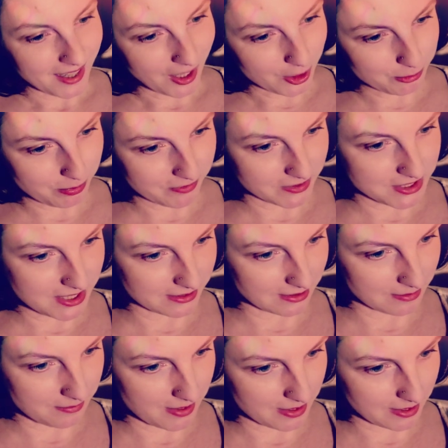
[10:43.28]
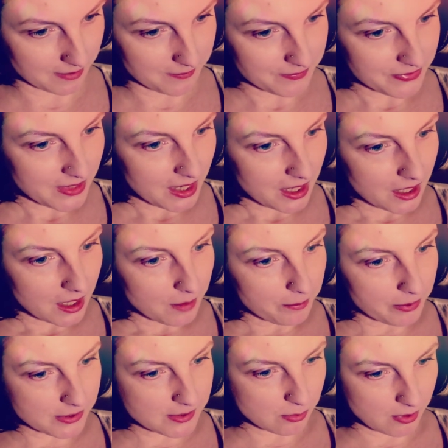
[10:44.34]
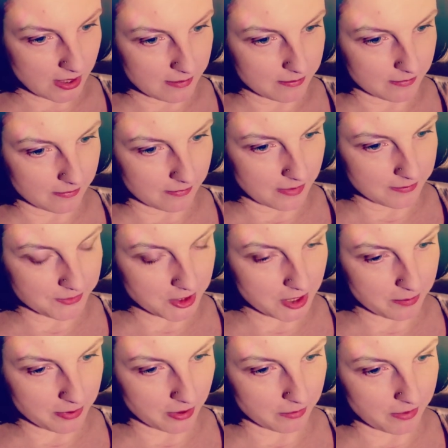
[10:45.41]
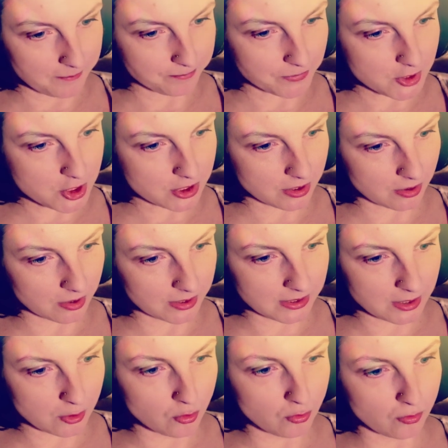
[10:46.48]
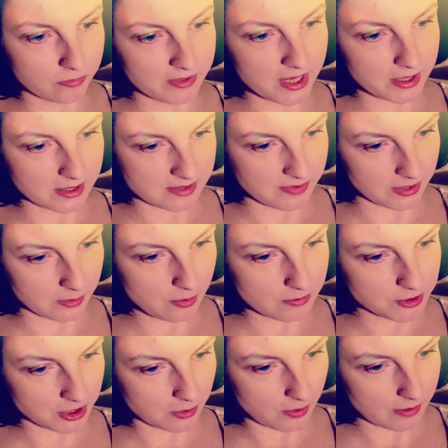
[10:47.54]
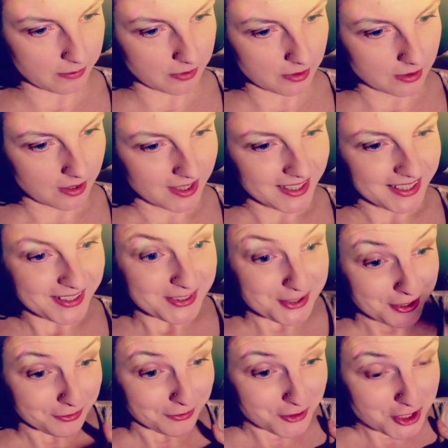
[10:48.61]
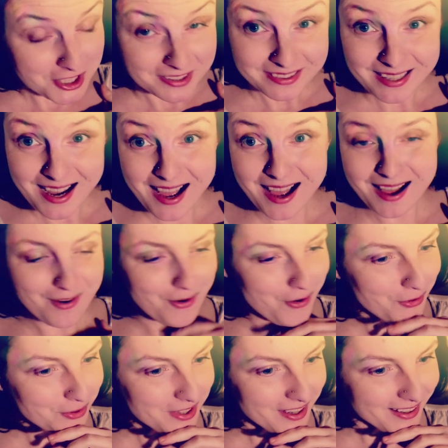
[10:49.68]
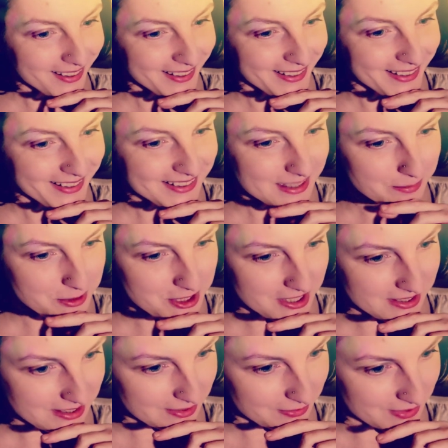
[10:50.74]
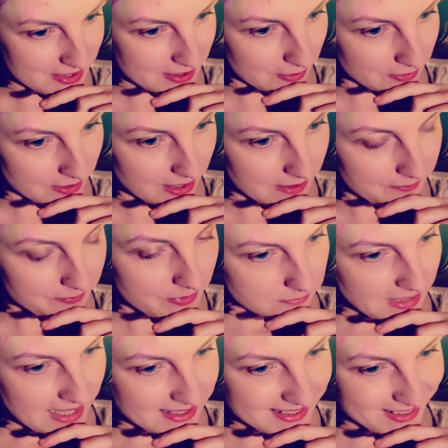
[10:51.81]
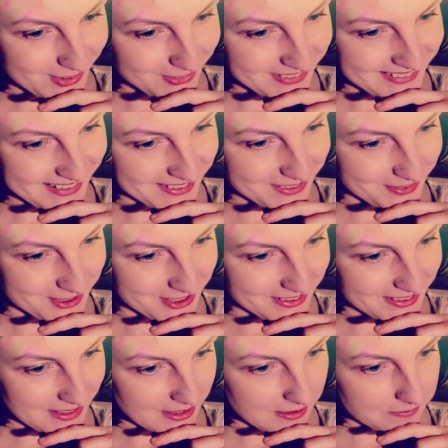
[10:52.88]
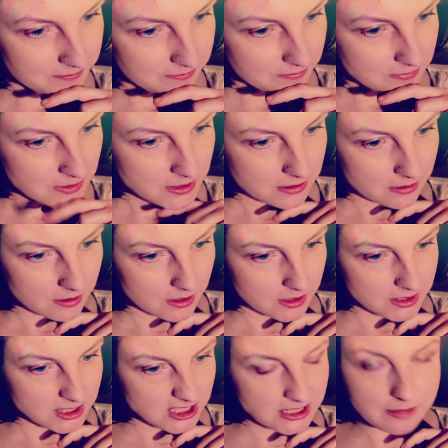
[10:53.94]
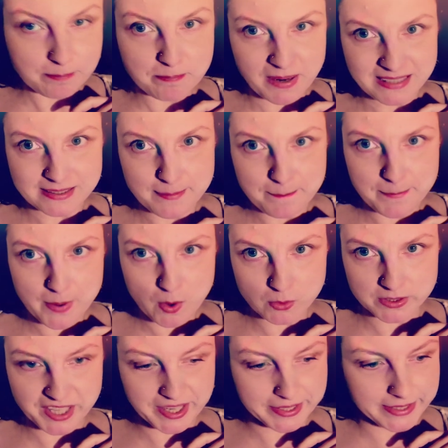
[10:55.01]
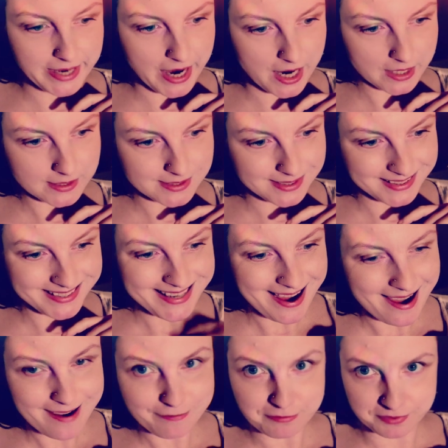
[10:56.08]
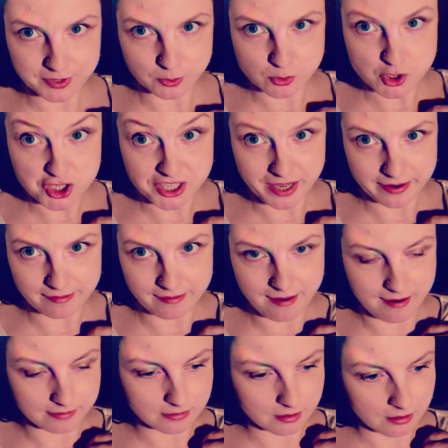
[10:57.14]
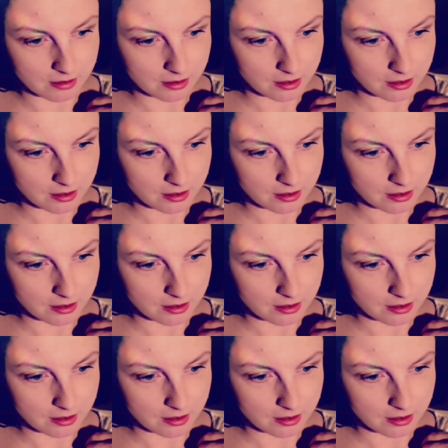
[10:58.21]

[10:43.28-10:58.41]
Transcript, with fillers: Odpowiedziała Dagmara. Posłuchaj, mam taki problem. Czteroletnia gównia rozwaliła mi się na łeb. Dziewczynka? Ojej, zapiszczała zachwycona. A skąd ta dziewczynka? Jebany poltergeist, ja w wieku czterech lat.